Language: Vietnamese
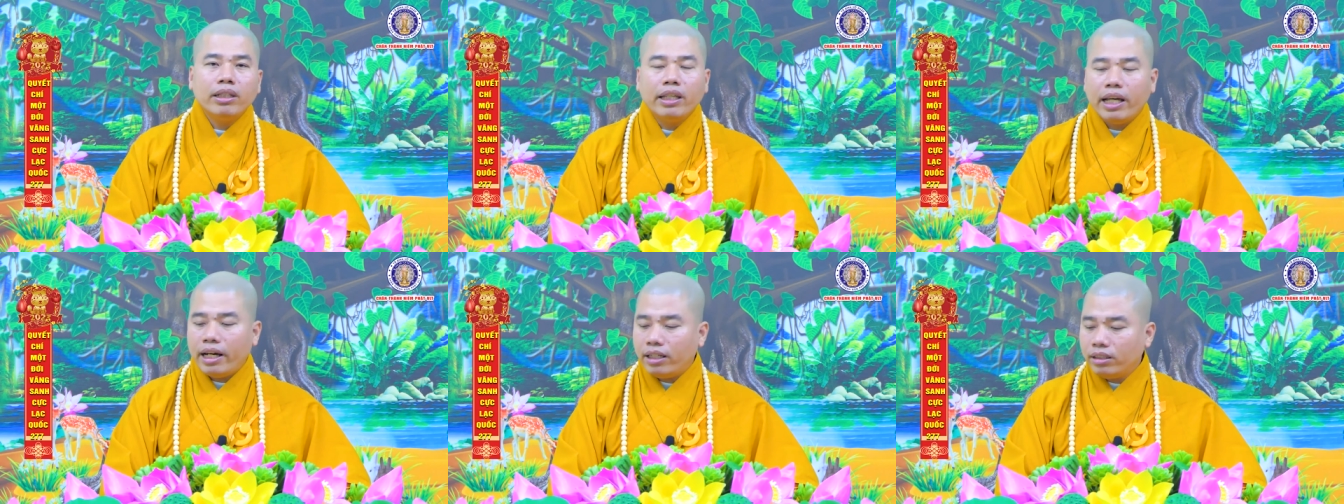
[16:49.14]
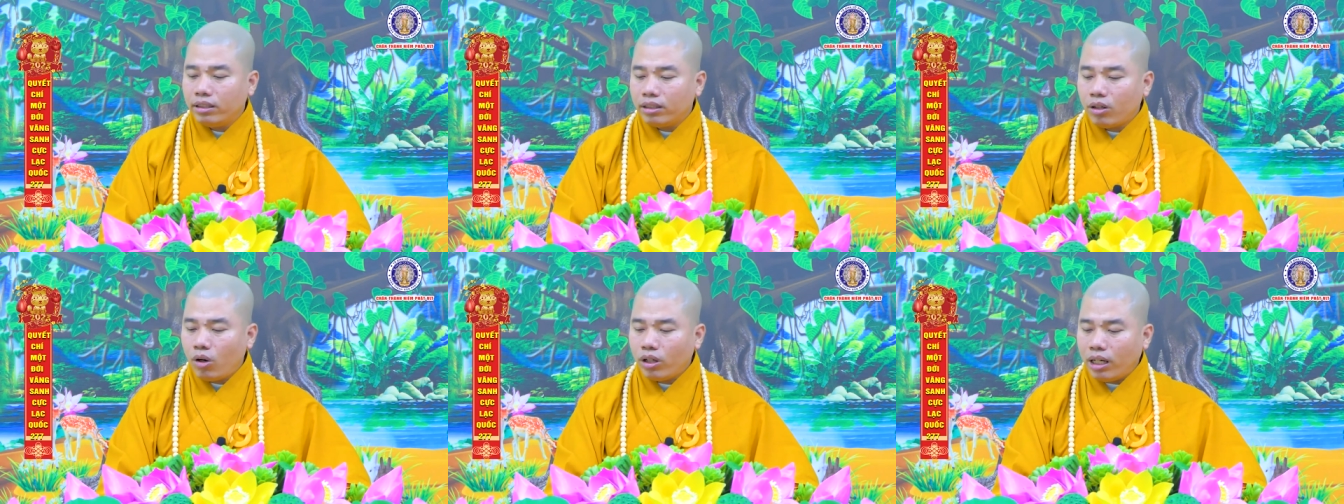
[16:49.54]
bây
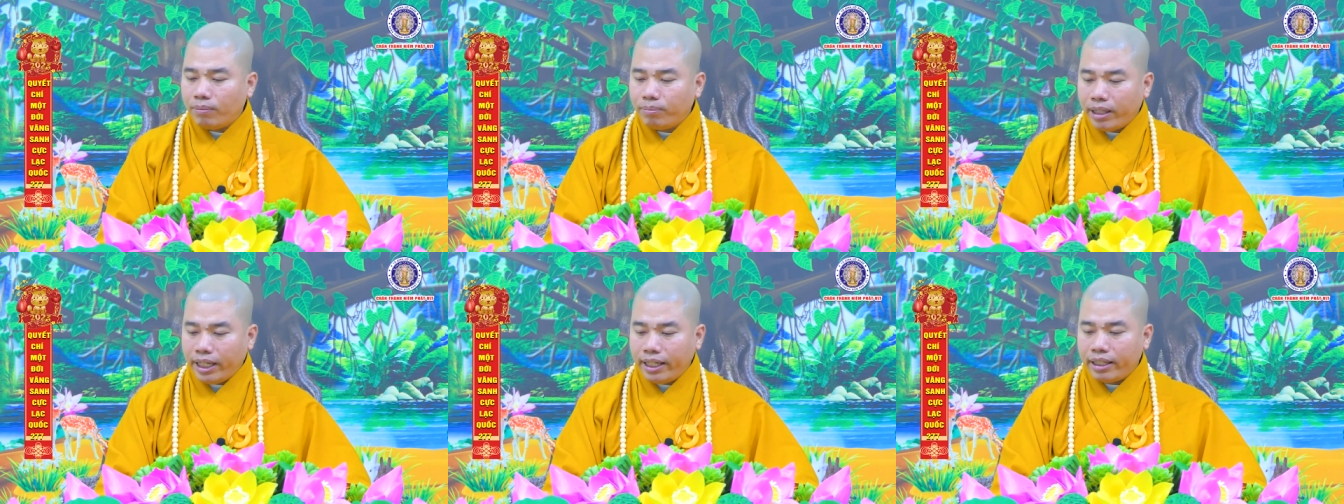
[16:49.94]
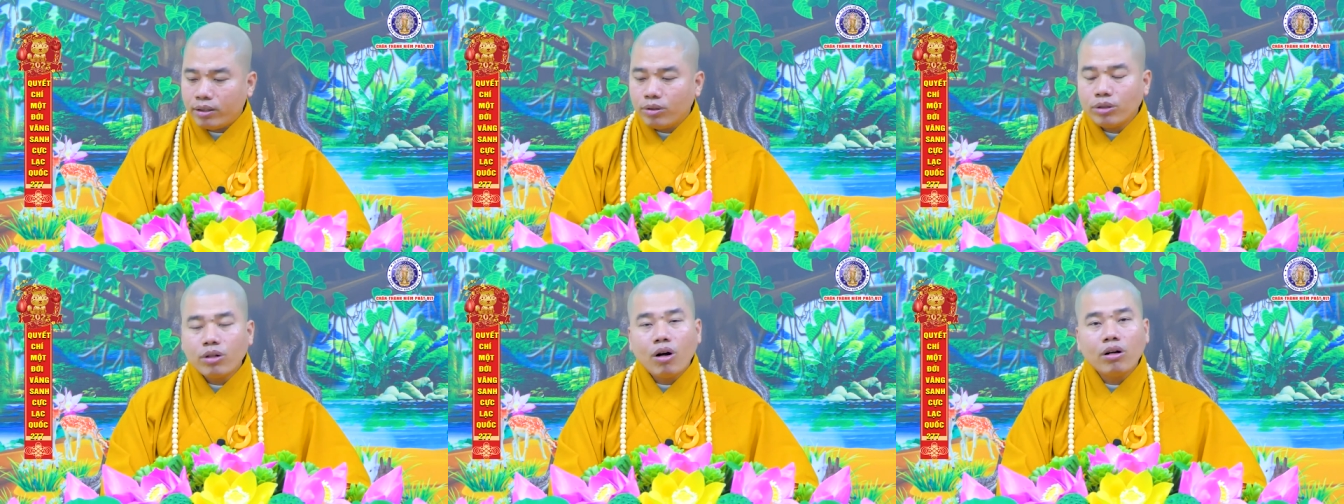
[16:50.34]
giờ con là
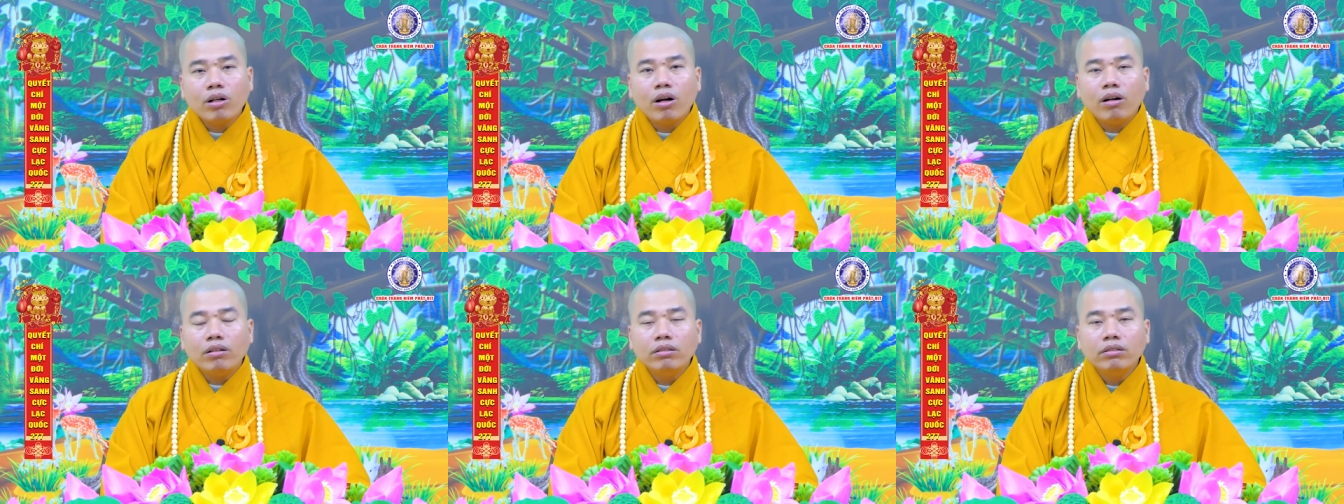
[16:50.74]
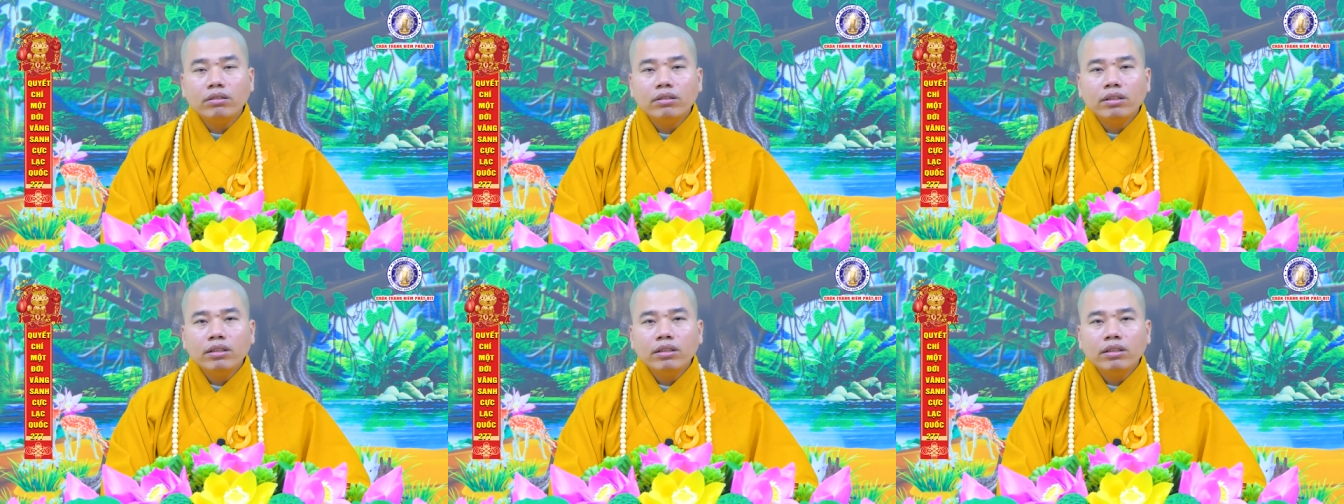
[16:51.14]
mẹ của con con